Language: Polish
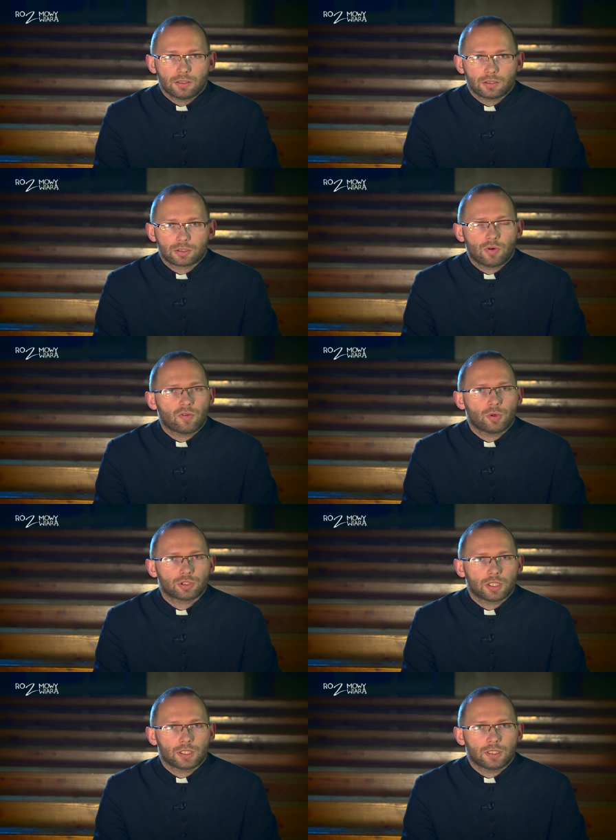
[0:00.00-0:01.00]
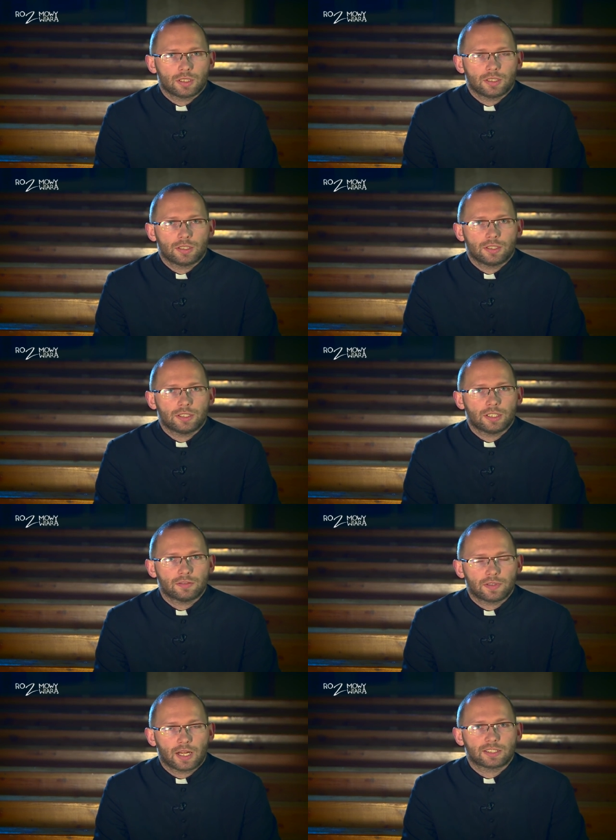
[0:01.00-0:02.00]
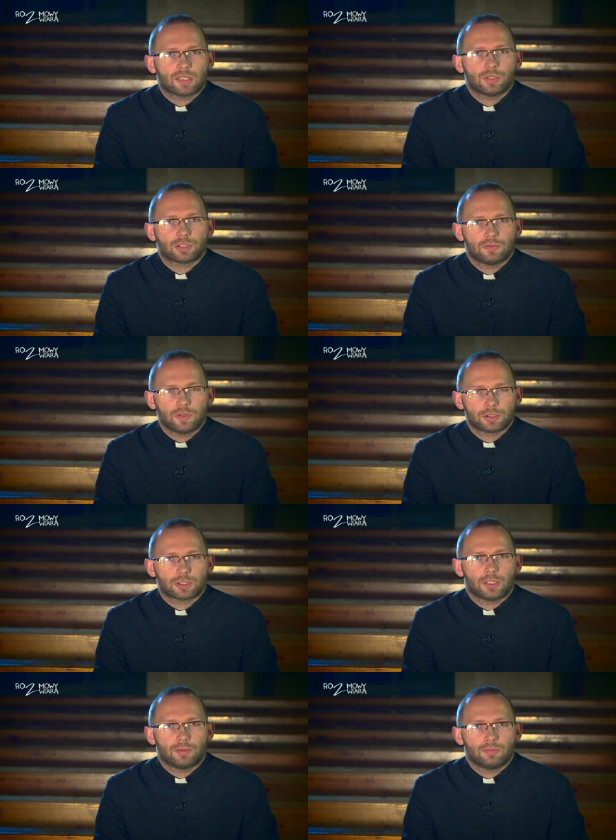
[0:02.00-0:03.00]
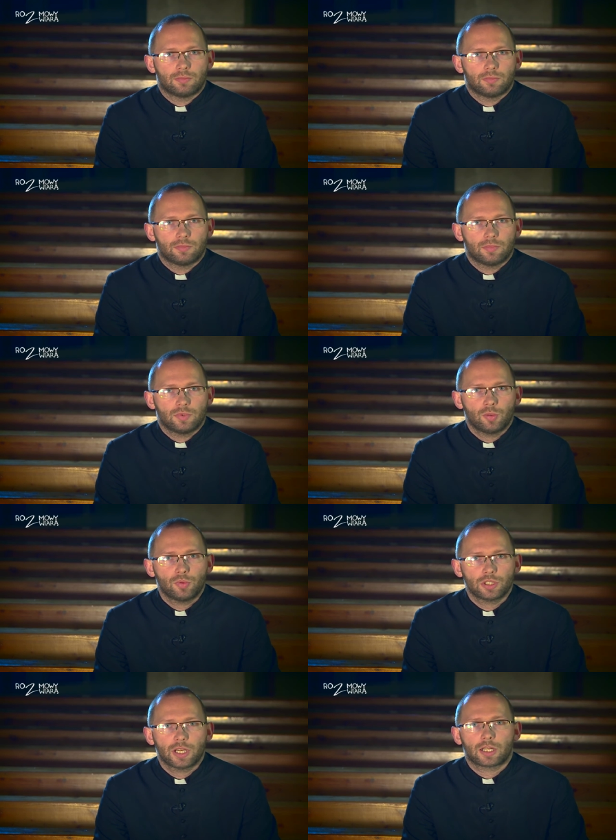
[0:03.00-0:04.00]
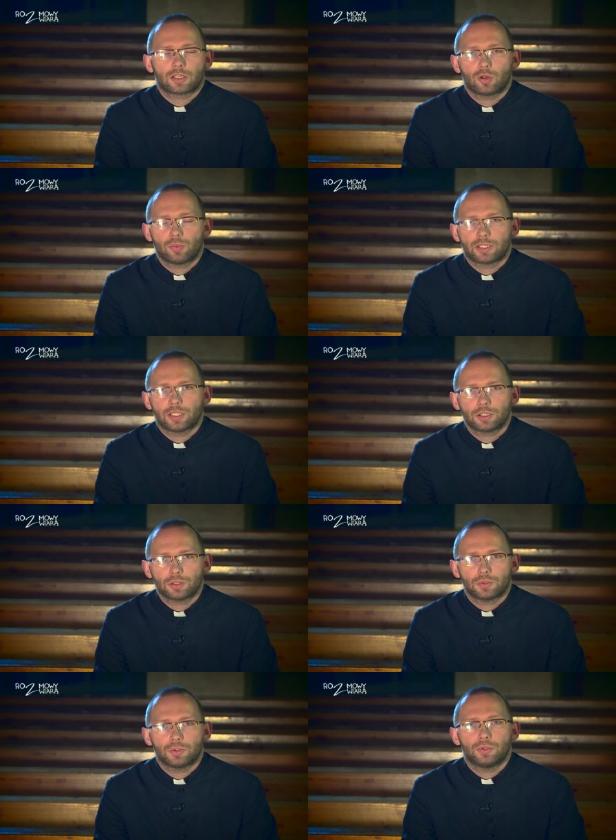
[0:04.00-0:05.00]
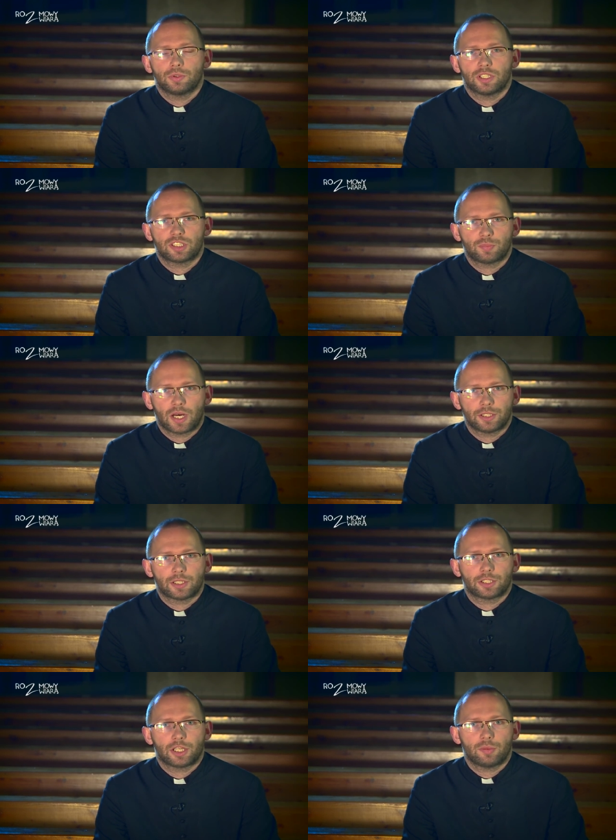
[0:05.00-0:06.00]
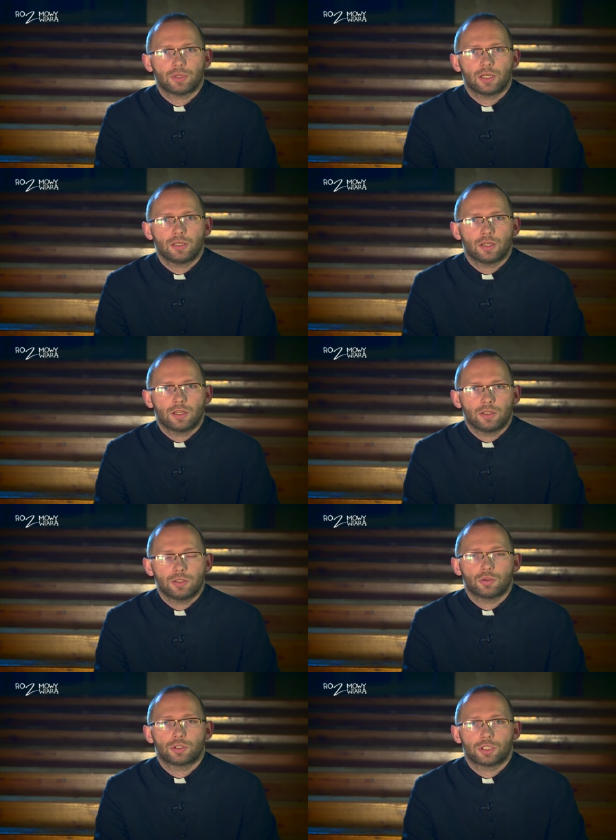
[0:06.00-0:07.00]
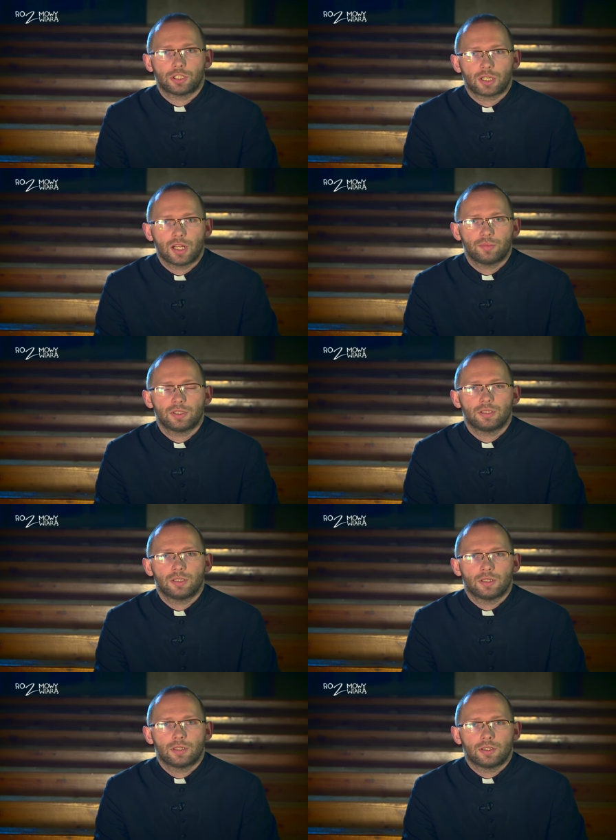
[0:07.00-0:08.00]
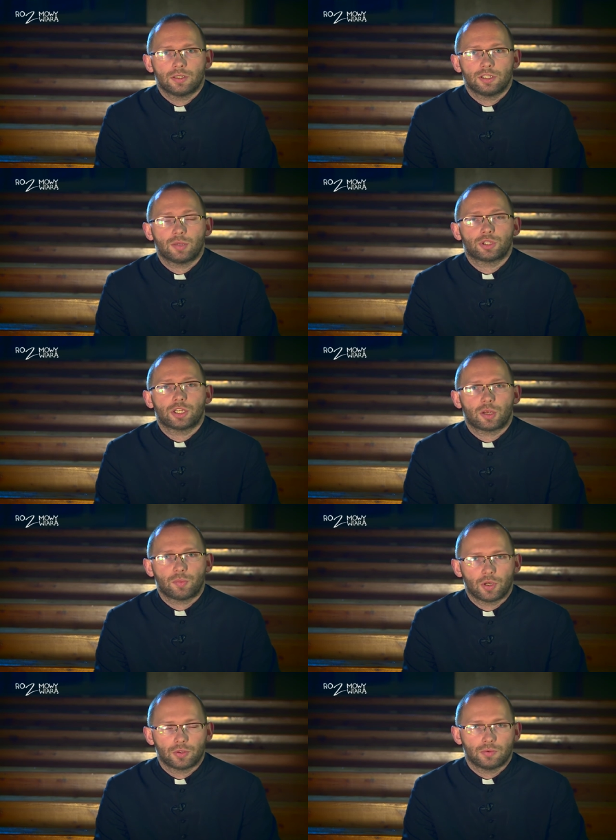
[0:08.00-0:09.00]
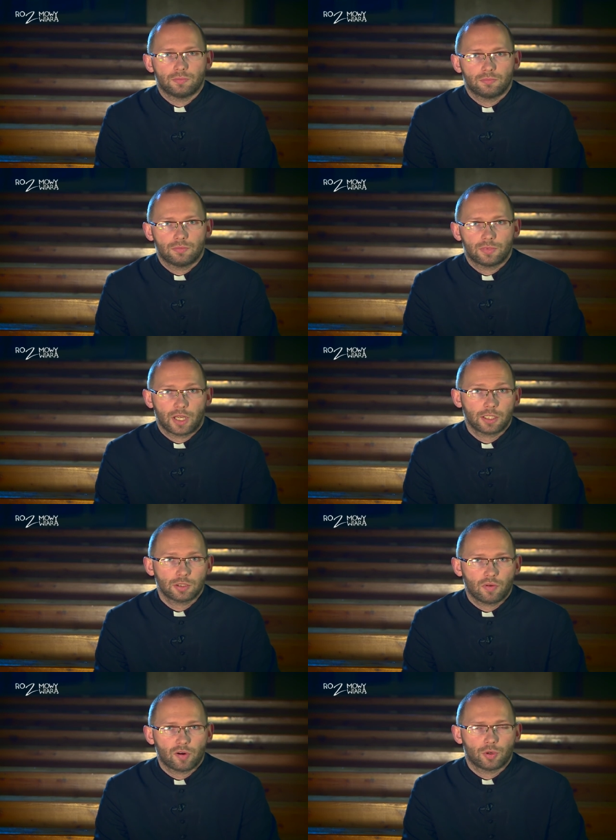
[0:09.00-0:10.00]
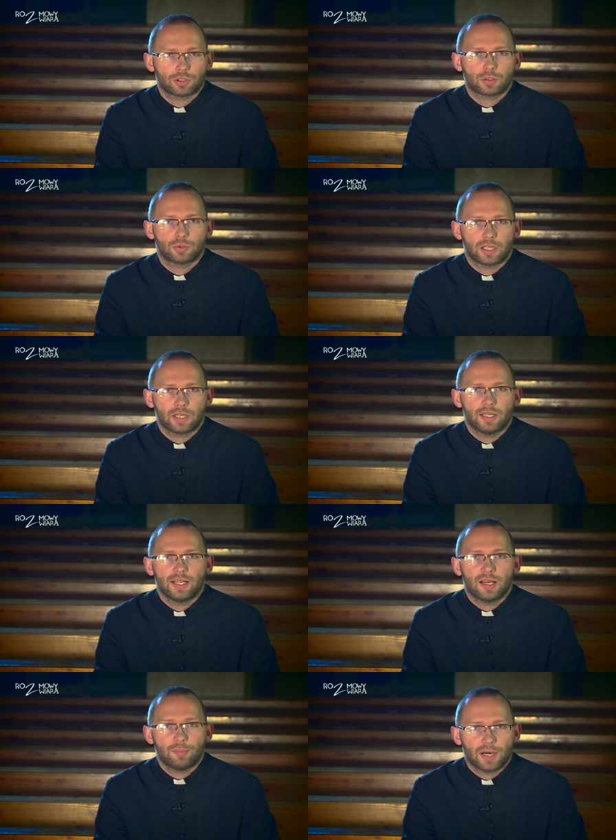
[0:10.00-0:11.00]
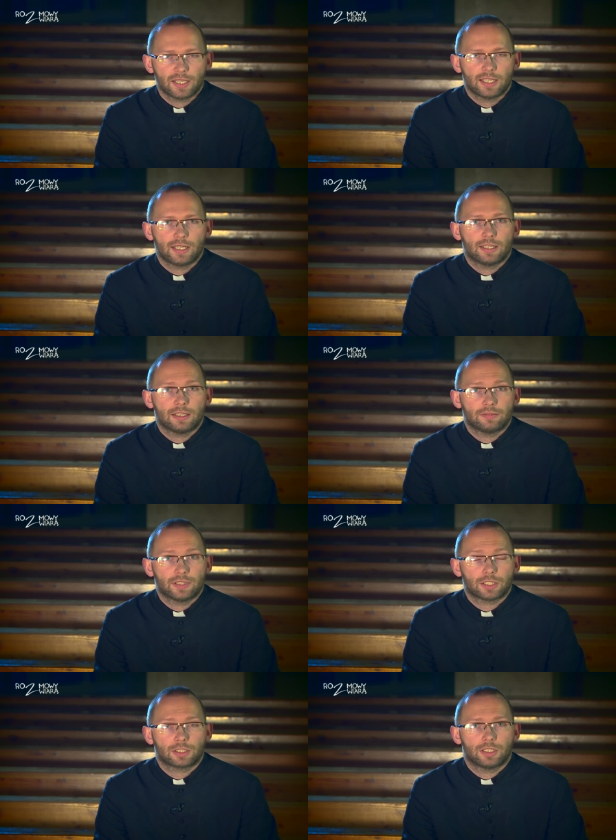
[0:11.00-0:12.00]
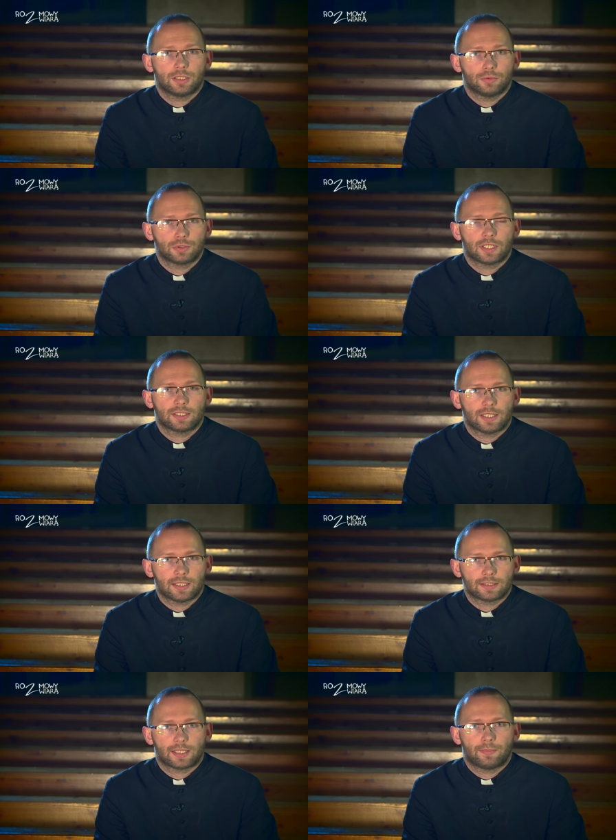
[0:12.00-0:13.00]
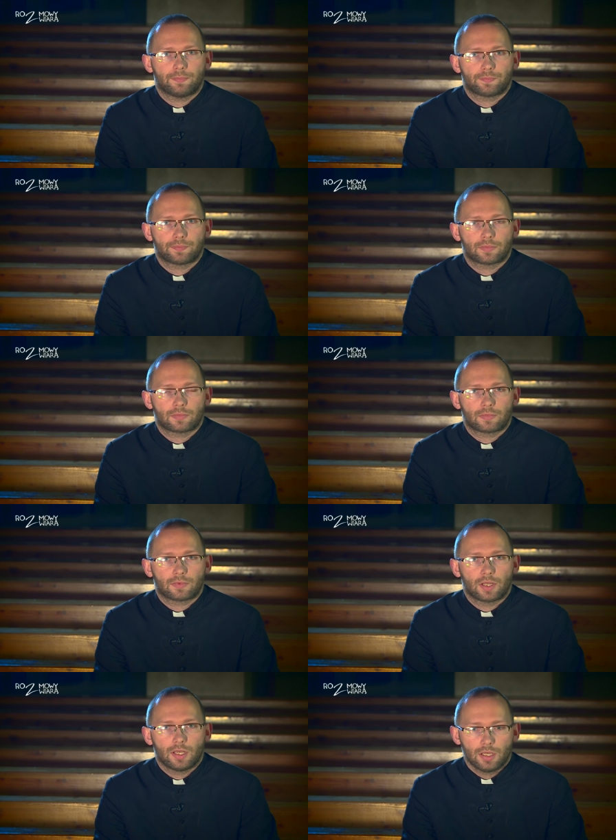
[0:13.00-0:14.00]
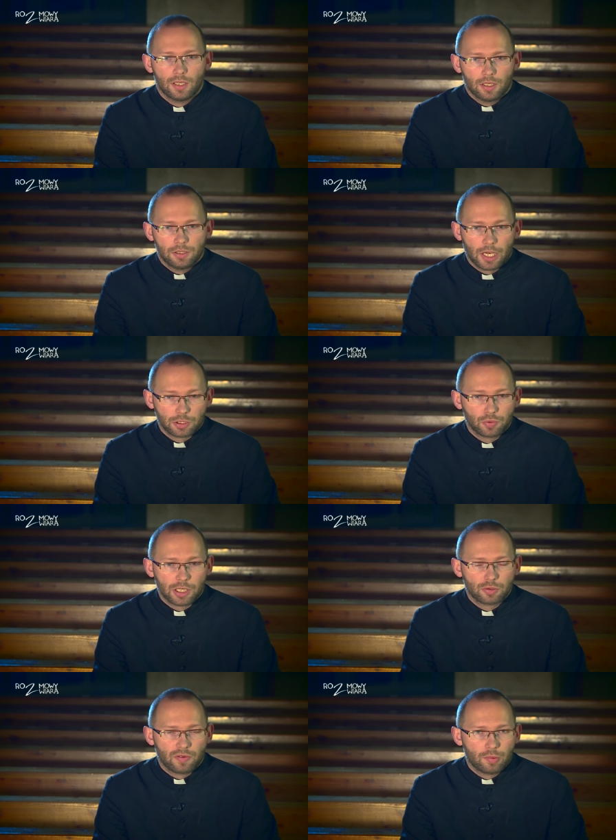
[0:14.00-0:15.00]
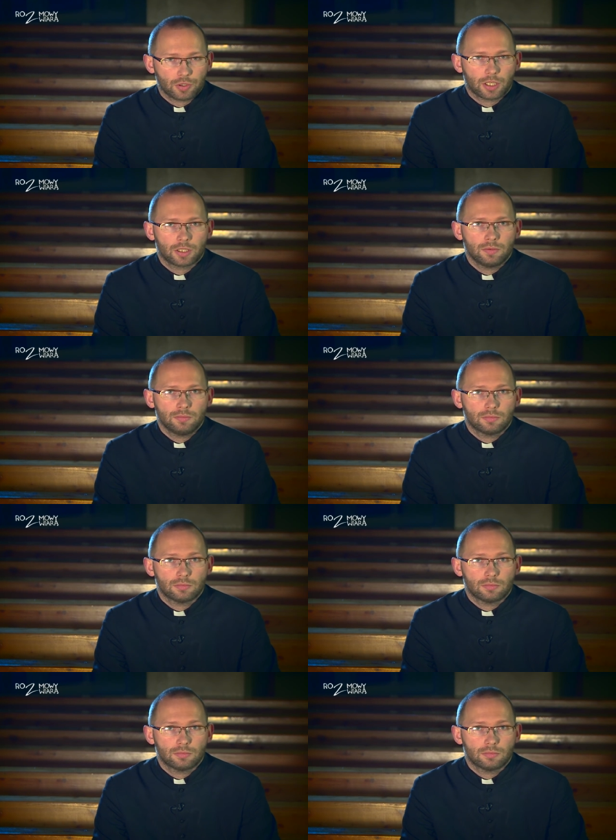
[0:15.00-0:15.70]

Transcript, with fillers: Słowo Boże nie wraca bezowocne, dopóki jak kropla deszczu nie spadnie na ziemię, nie użyźni gleby, nie przyniesie plonu. Takie Słowo Boże, które pada w nasze ludzkie serca. Jak słuchać Słowa Bożego?